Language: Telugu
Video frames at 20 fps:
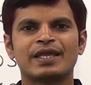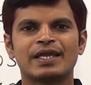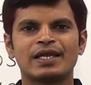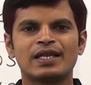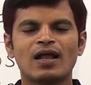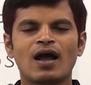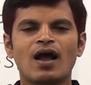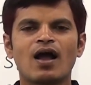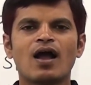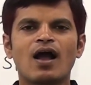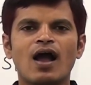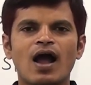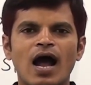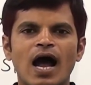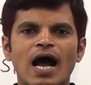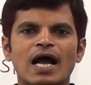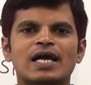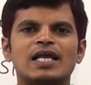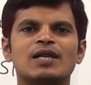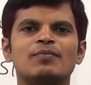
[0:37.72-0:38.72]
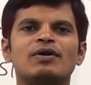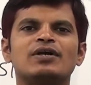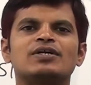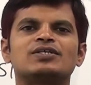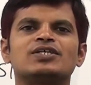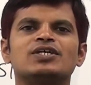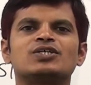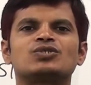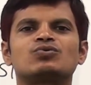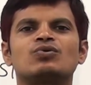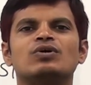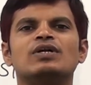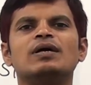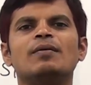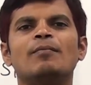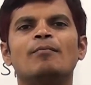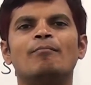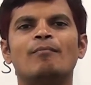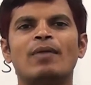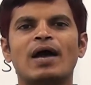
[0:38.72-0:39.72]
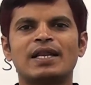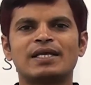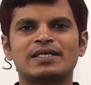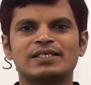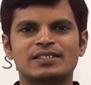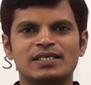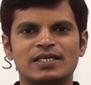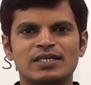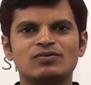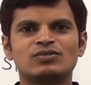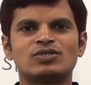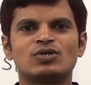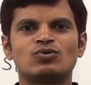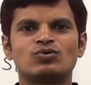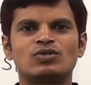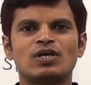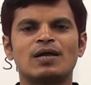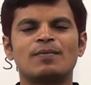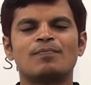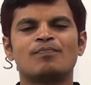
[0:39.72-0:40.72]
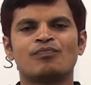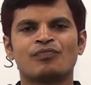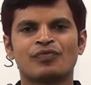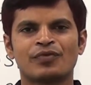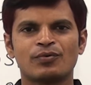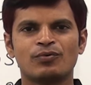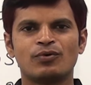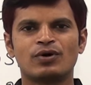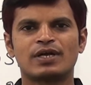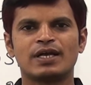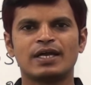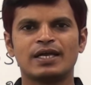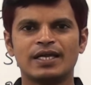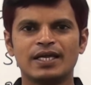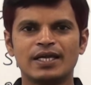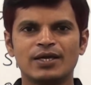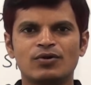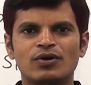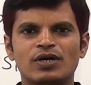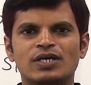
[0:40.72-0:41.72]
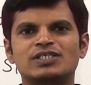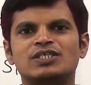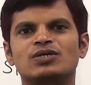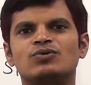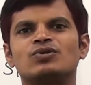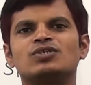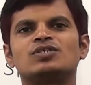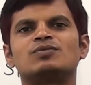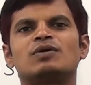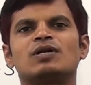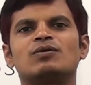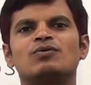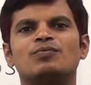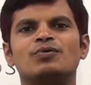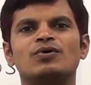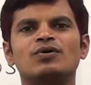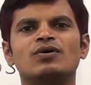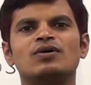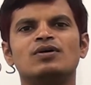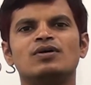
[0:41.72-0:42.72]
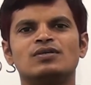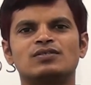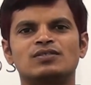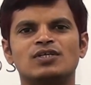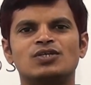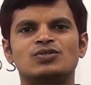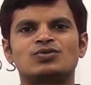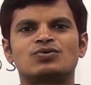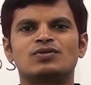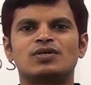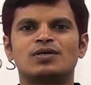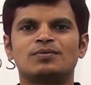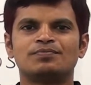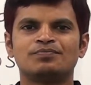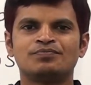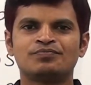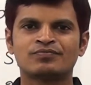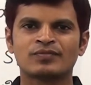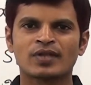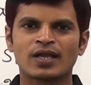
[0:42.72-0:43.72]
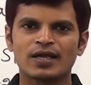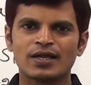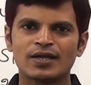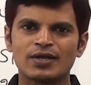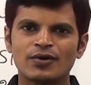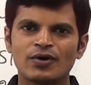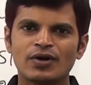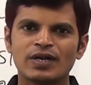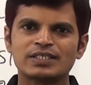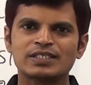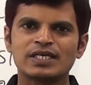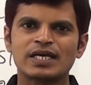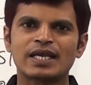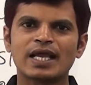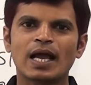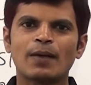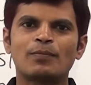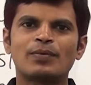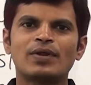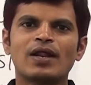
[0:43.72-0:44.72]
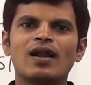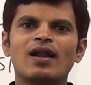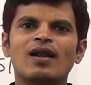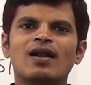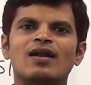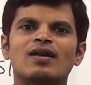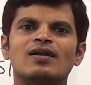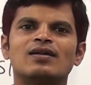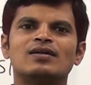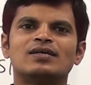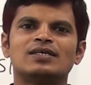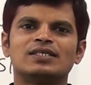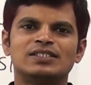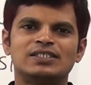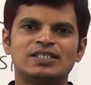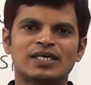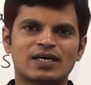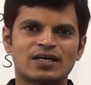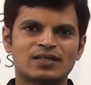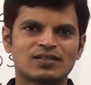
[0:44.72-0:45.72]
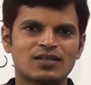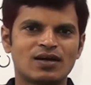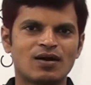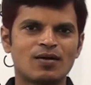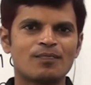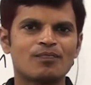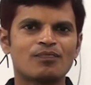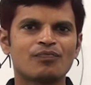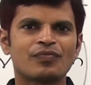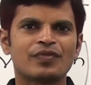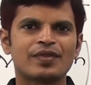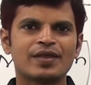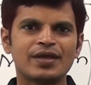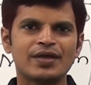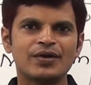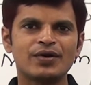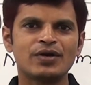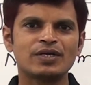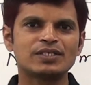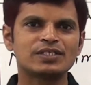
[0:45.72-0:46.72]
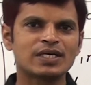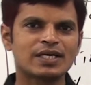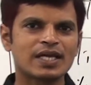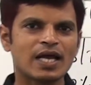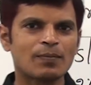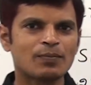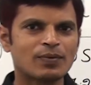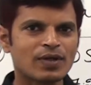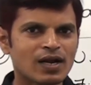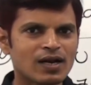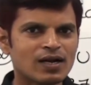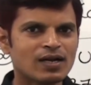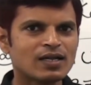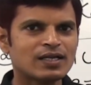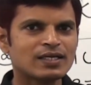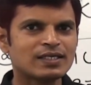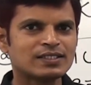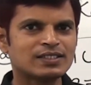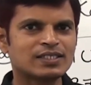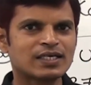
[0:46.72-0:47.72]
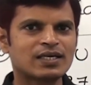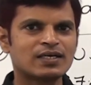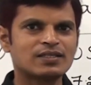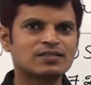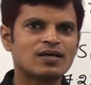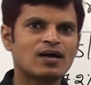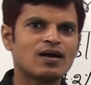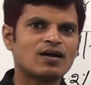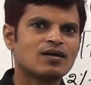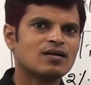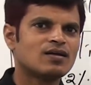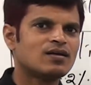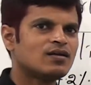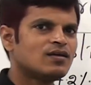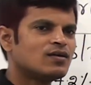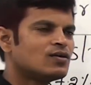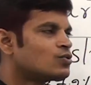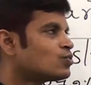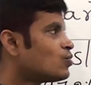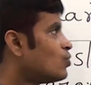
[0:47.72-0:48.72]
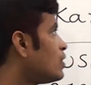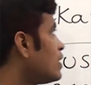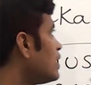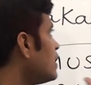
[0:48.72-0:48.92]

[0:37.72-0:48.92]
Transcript: ఇలా అగ్రిమెంట్ చేసుకొని మ్యారేజెస్ అనేవి జరుగుతాయి ఓకే ఈ ఇండోనేషియా గురించి మనం ఇప్పుడు తెలుసుకున్నాం ఇండోనేషియా క్యాపిటల్ జకర్తా ఇండోనేషియా క్యాపిటల్ జకర్తా చూడండి